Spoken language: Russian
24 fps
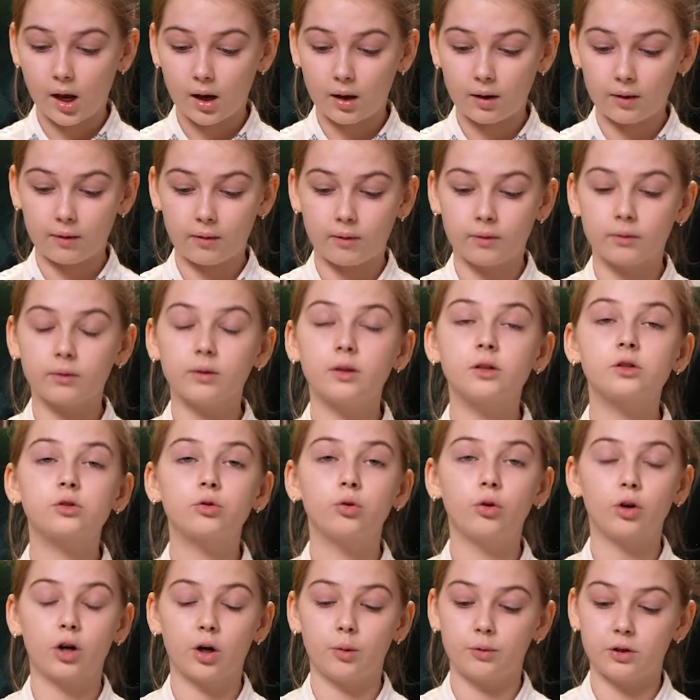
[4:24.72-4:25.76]
Э, а, на
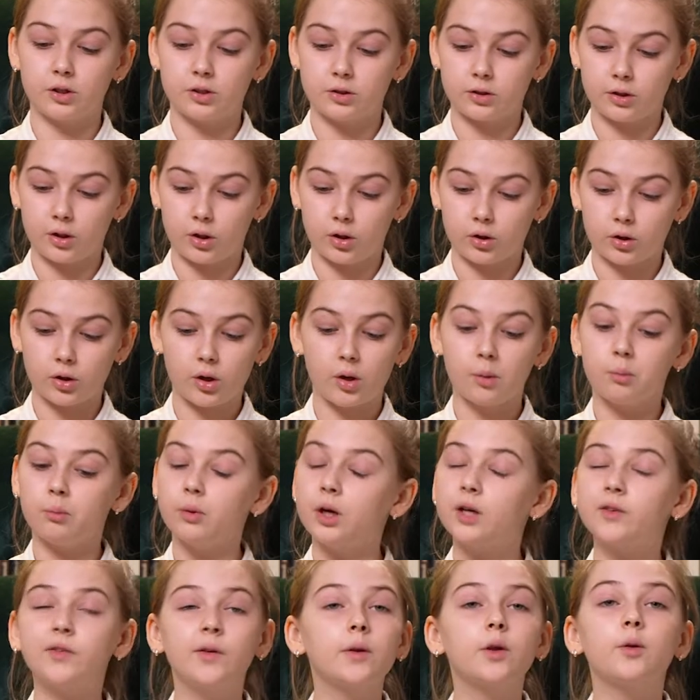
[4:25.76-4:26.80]
скорой объясняют, мы
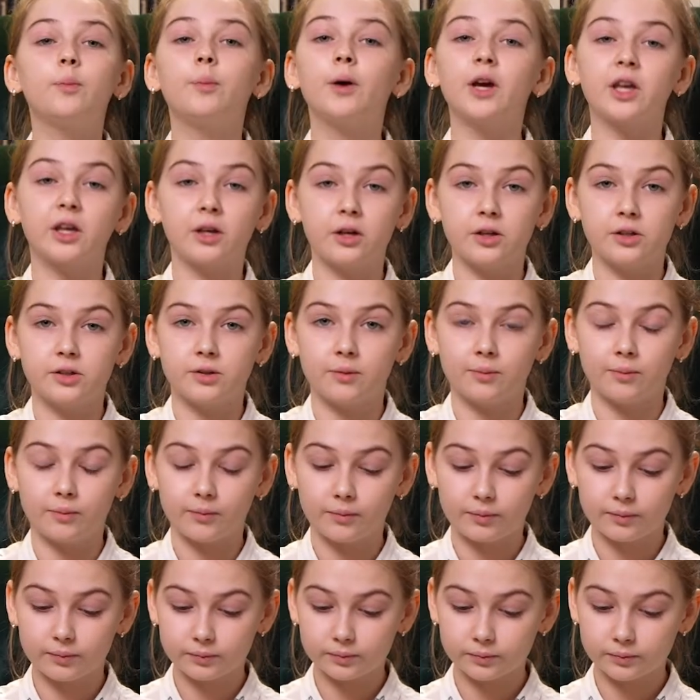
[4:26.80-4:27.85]
к вам не поедем.
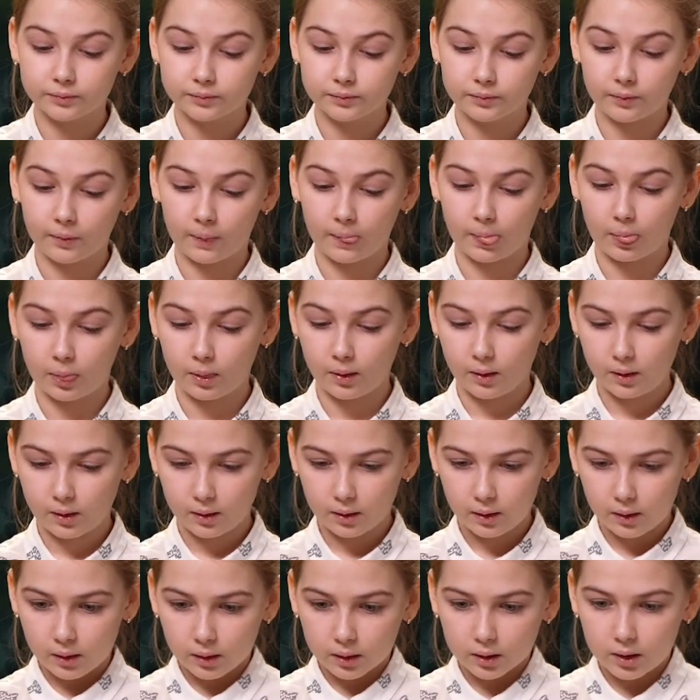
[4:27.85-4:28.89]

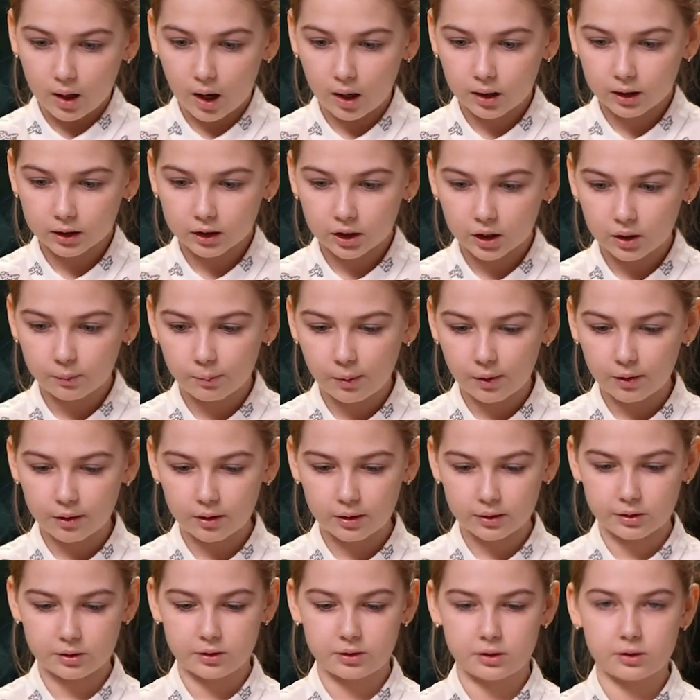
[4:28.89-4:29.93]
Как это не
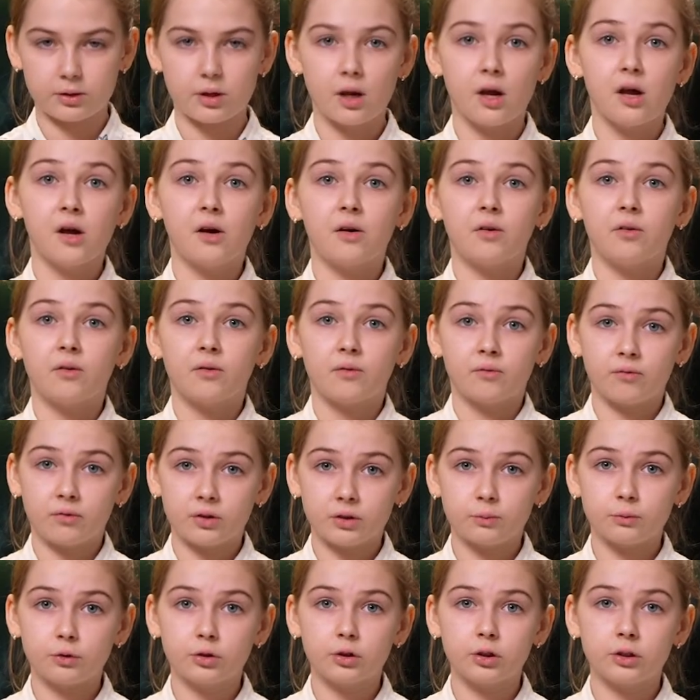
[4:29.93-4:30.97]
поедетесь?
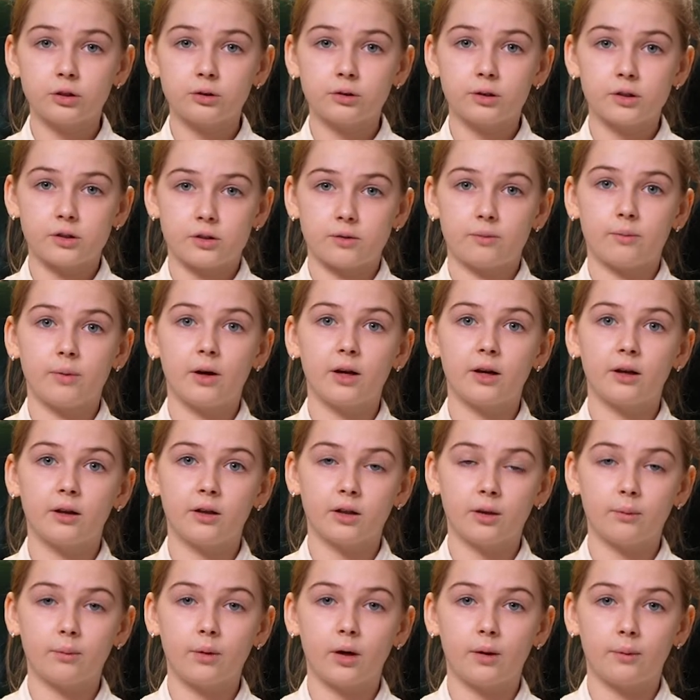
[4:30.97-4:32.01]
Возмутилась
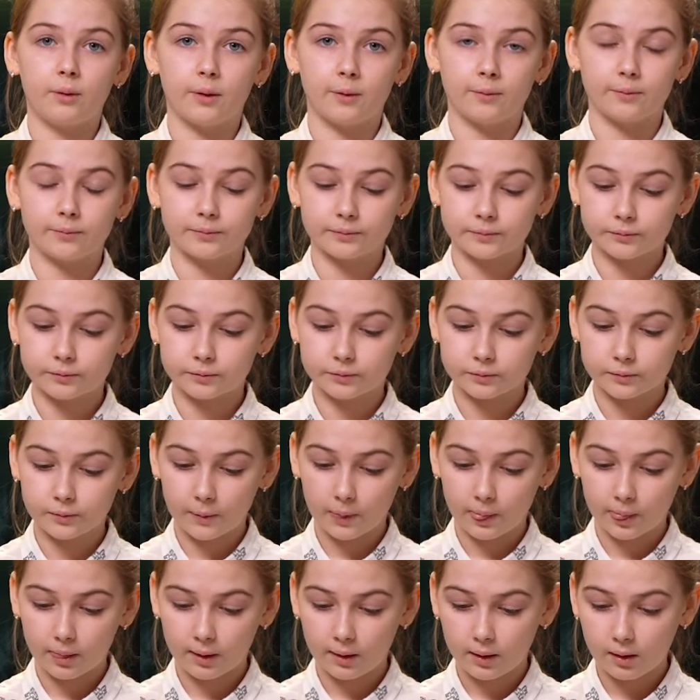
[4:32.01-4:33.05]
Маринина мама.
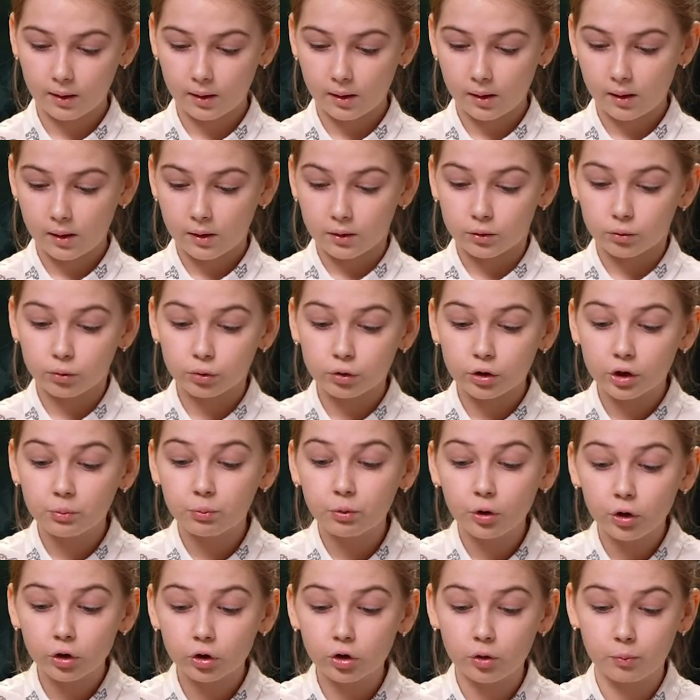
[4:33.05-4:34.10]
Тут
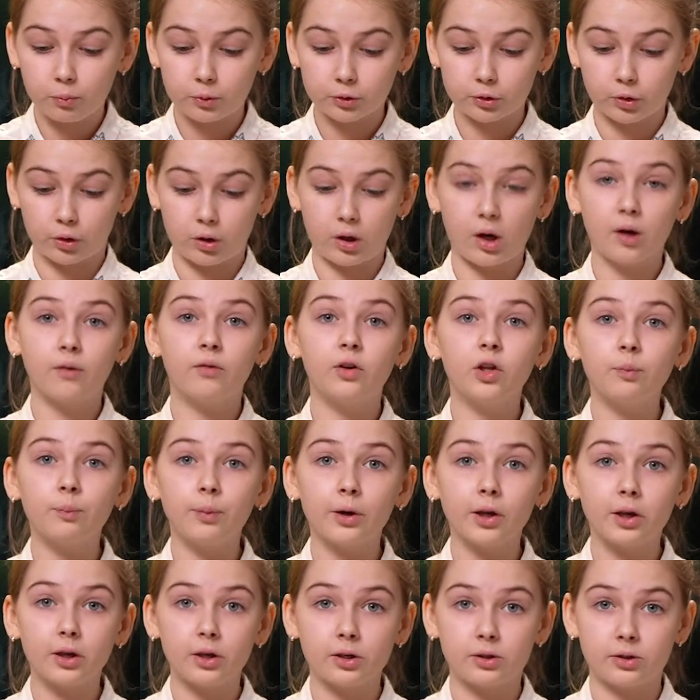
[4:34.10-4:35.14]
ребенку плохо, а вы не
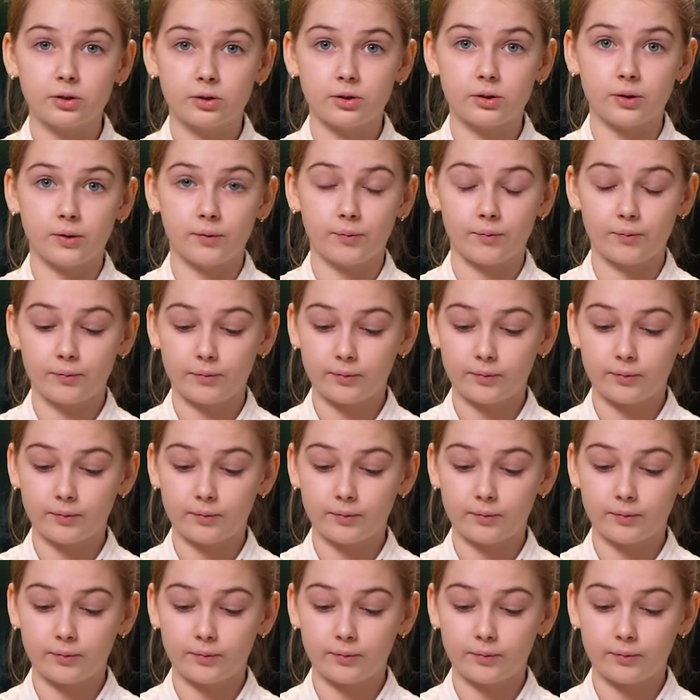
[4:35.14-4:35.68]
поедете.